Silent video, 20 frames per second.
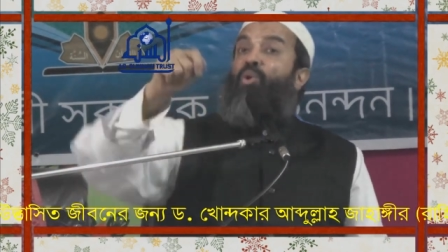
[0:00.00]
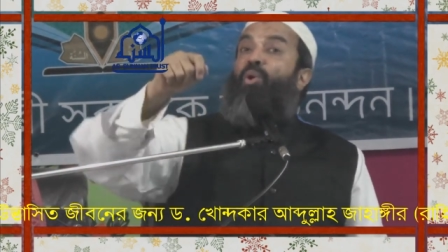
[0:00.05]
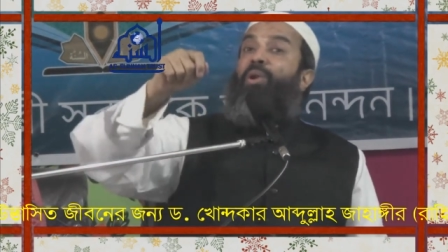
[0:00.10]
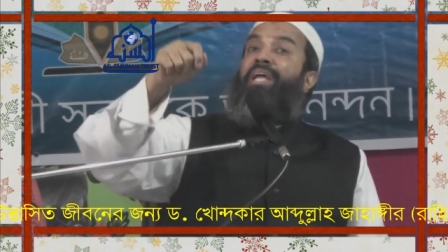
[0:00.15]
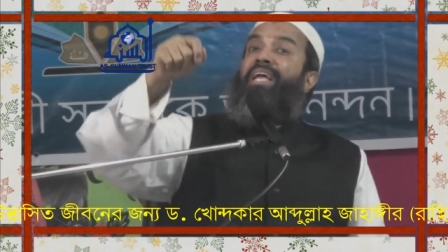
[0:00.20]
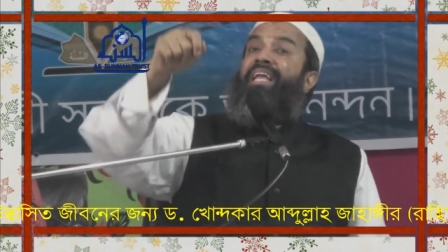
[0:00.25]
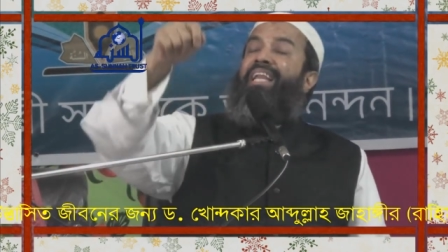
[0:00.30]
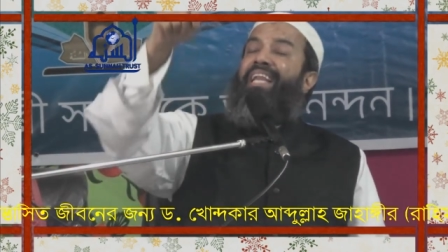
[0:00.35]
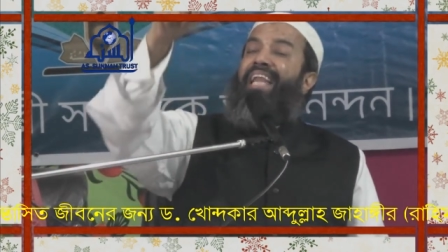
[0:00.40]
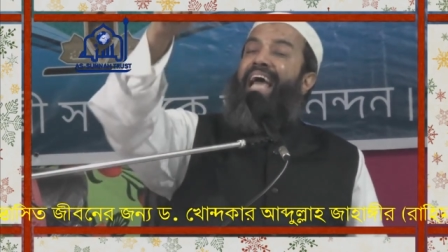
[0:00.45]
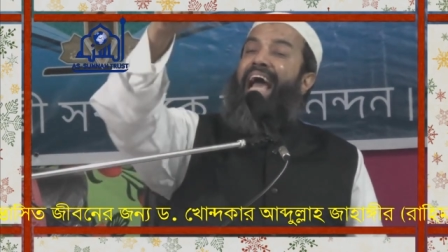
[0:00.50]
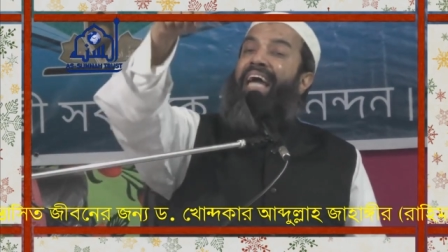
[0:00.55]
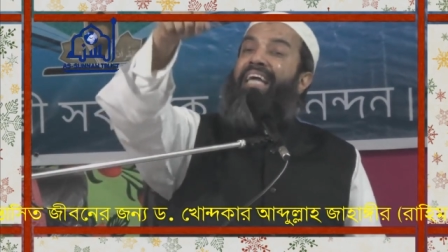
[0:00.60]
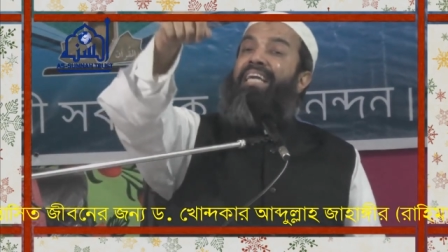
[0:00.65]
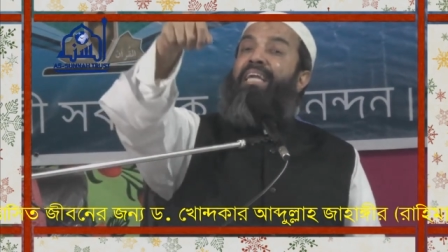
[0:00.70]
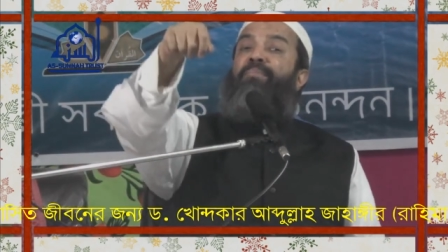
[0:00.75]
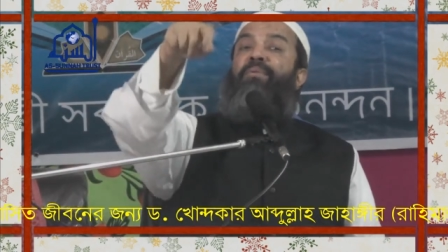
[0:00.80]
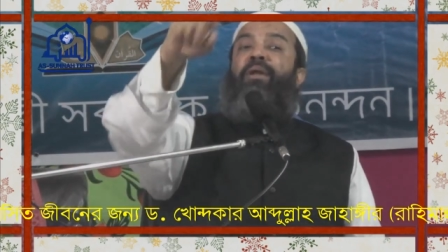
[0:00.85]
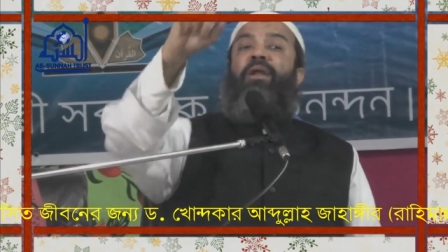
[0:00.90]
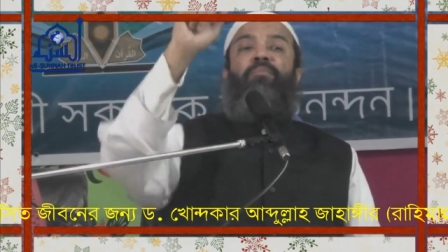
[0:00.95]
দলিল এক
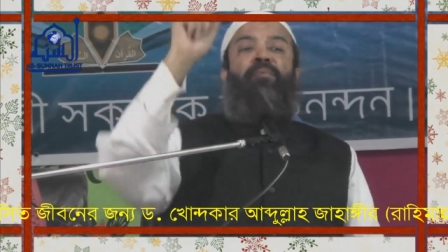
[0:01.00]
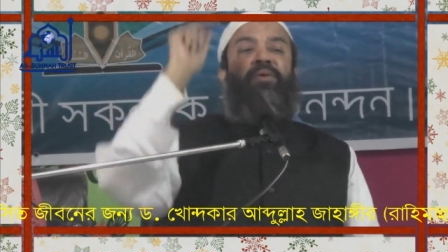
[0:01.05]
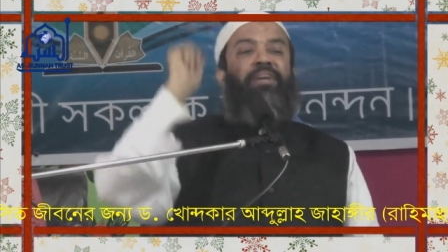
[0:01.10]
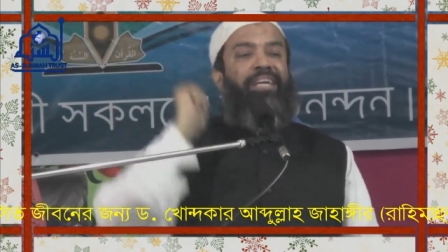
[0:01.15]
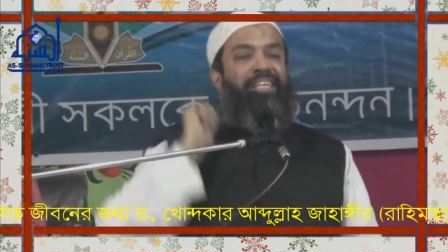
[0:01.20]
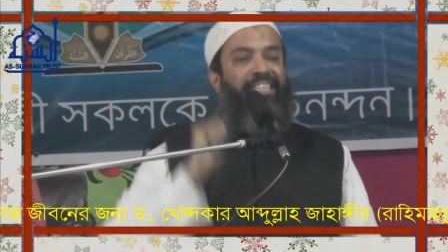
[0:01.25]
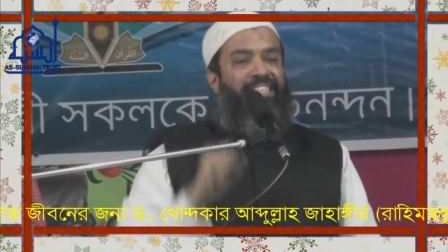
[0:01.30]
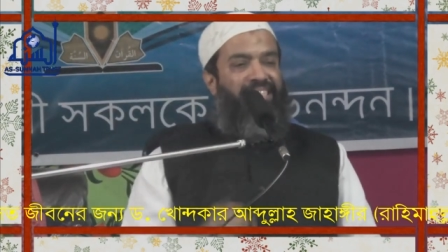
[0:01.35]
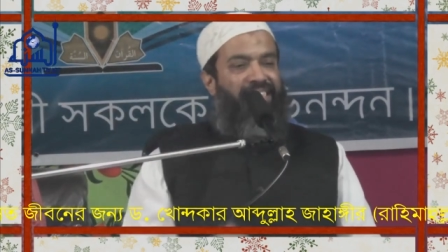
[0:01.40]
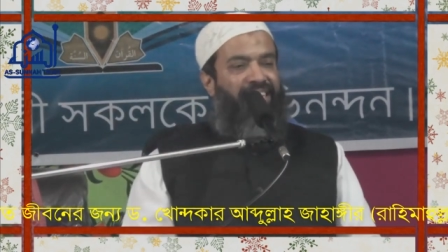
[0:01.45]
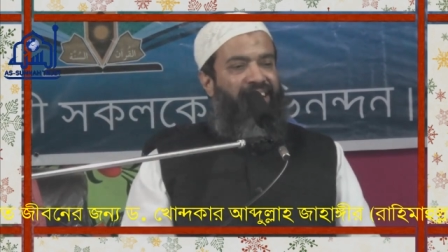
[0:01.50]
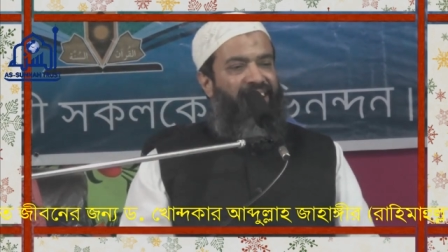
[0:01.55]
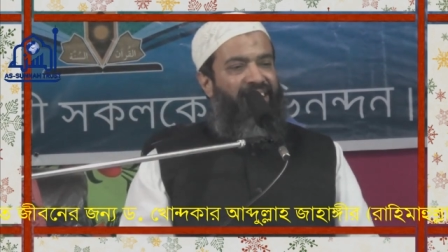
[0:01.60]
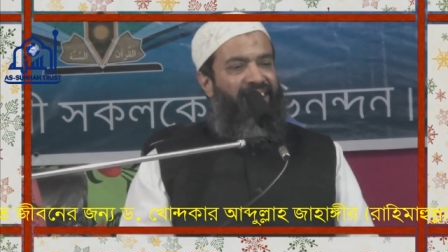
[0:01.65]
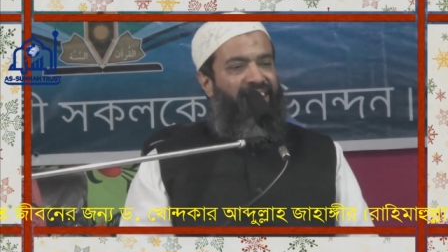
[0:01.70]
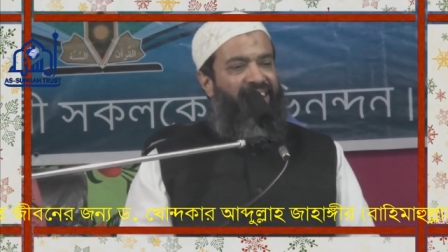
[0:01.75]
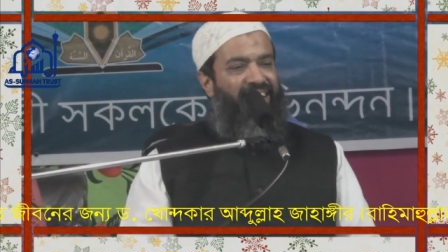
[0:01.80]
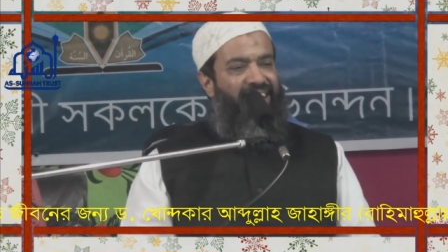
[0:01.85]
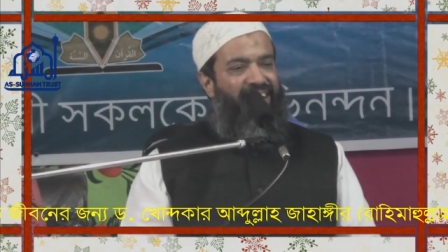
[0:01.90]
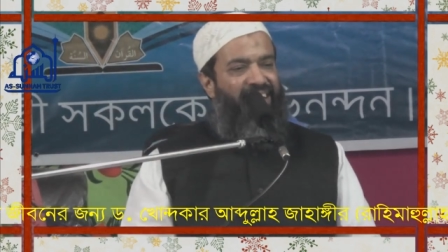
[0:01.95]
ডেভেলপারকে দিছিলেন
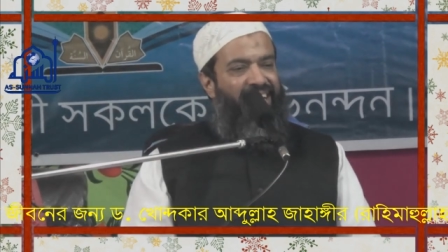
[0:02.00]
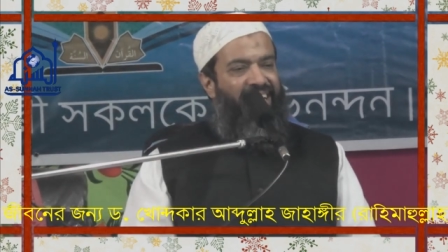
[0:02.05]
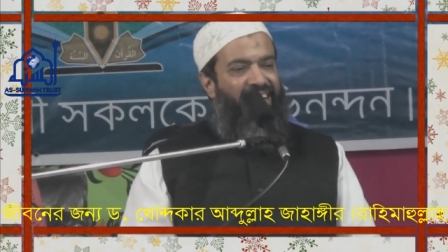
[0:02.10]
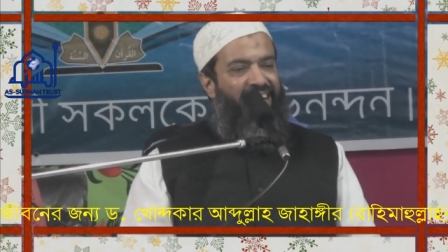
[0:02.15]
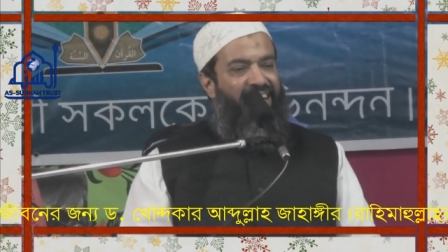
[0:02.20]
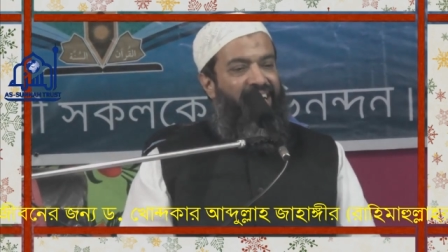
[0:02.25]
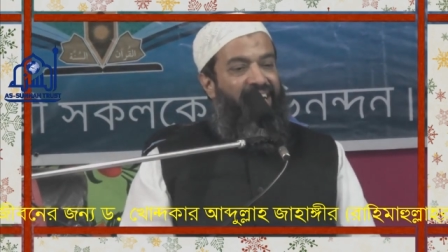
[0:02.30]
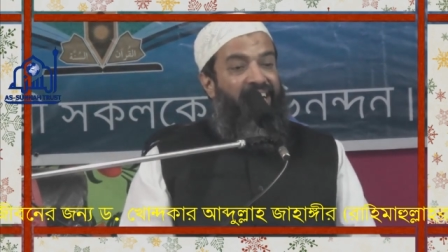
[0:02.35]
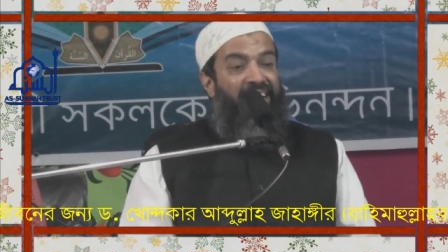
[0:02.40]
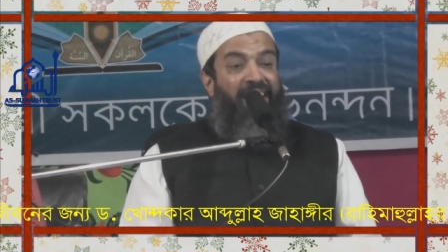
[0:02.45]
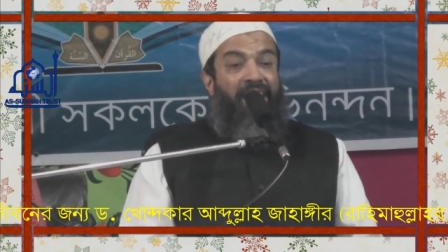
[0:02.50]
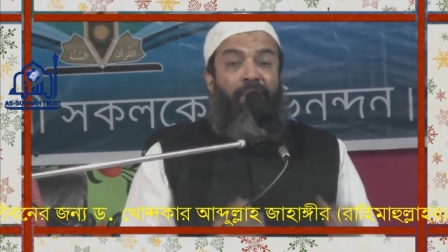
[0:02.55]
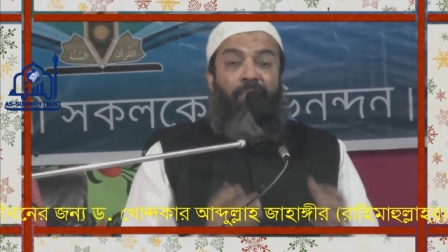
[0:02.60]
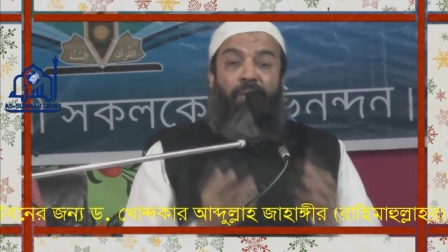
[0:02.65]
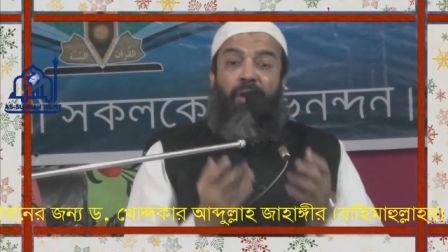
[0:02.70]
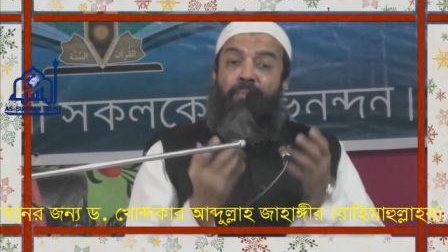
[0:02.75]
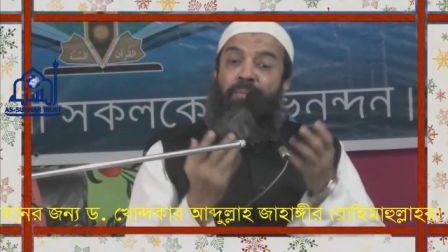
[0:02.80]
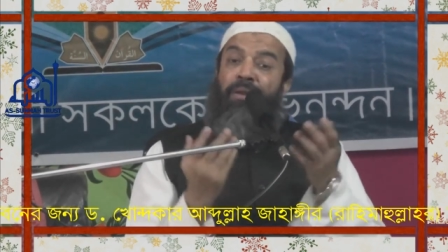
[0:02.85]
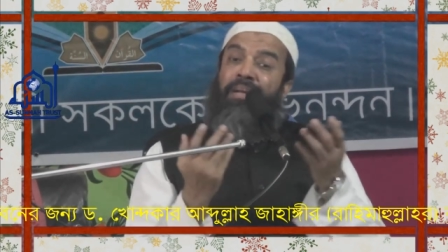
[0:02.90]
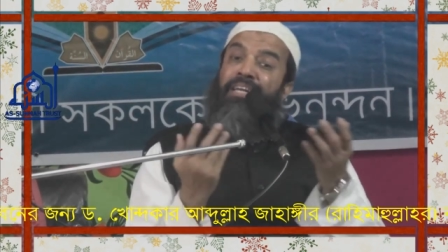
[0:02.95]

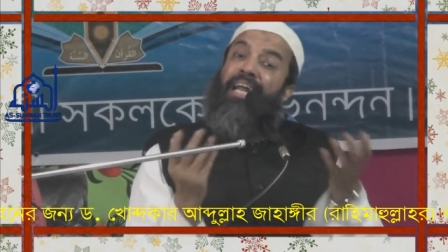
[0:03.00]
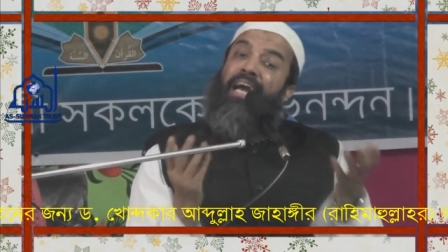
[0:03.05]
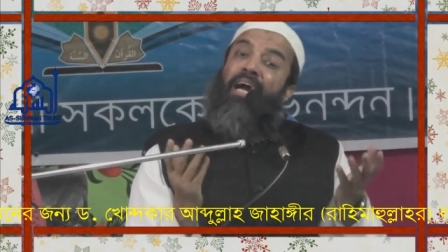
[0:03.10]
ডেভেলপার